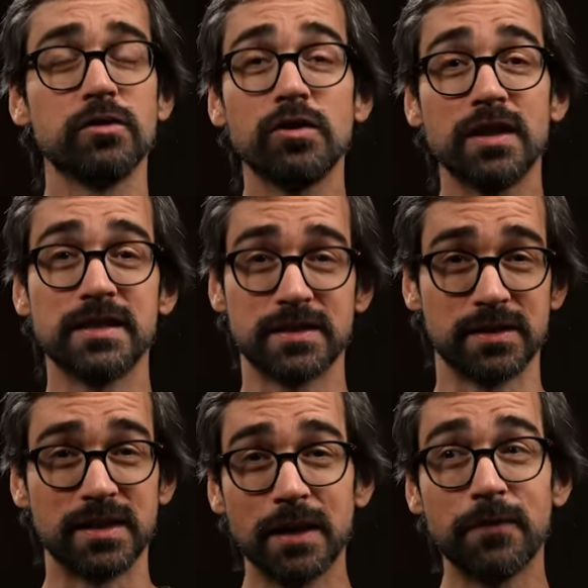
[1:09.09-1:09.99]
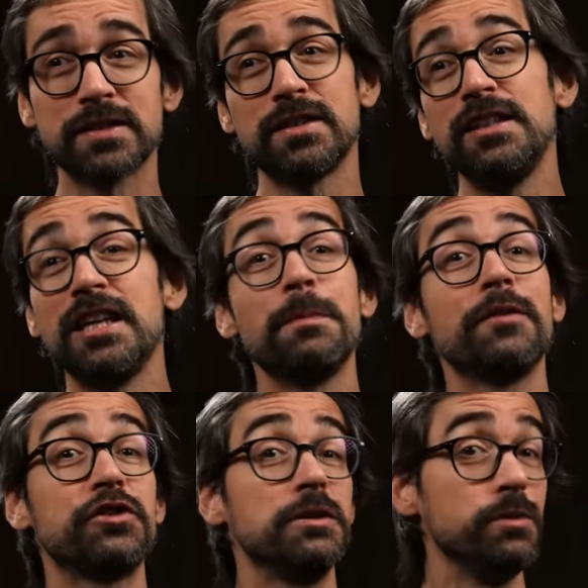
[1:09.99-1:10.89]
To nie jest dla was i nie ma
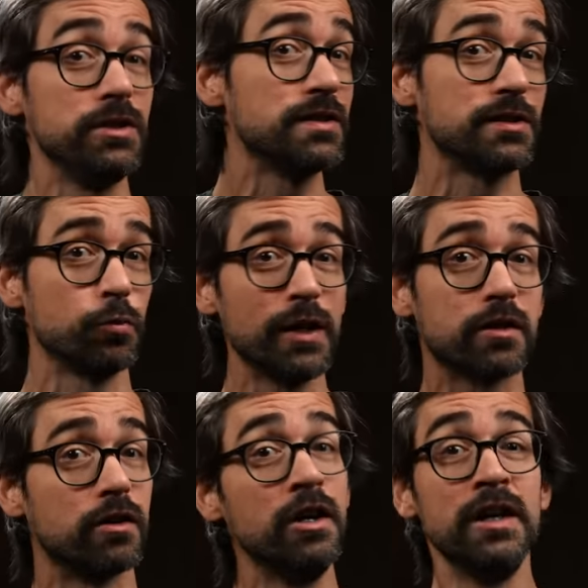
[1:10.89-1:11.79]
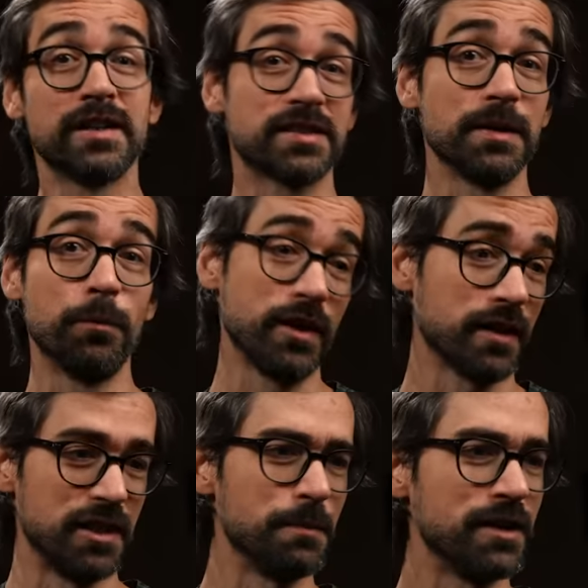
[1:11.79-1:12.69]
w tym nic złego, tak samo
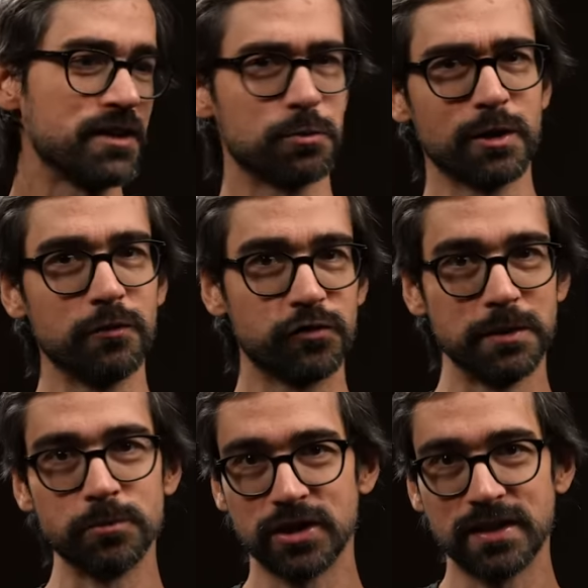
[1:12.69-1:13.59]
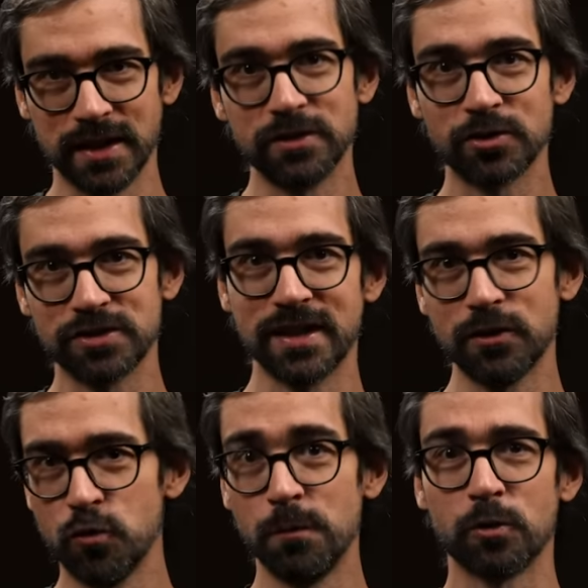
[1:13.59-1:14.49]
jak nie ma nic złego w tym, że ten rodzaj
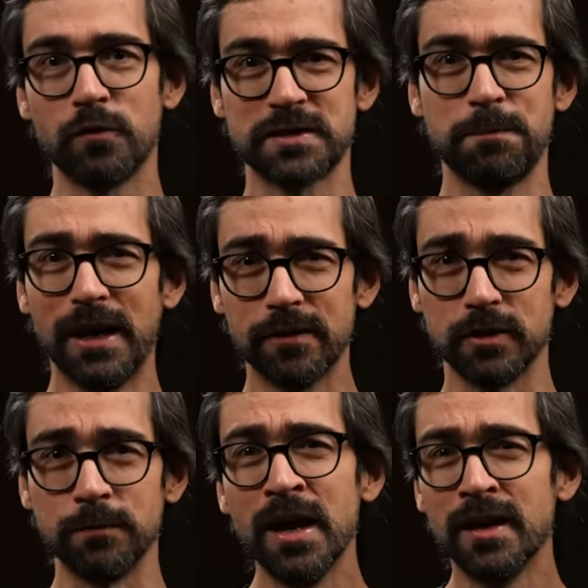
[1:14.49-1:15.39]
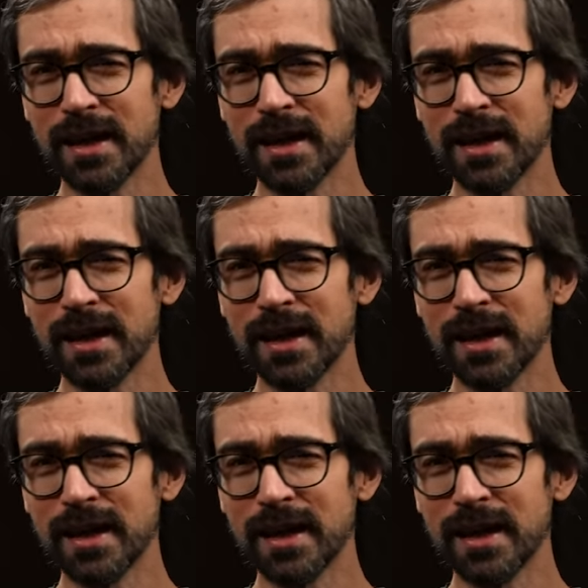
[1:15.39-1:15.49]
humoru was bawi.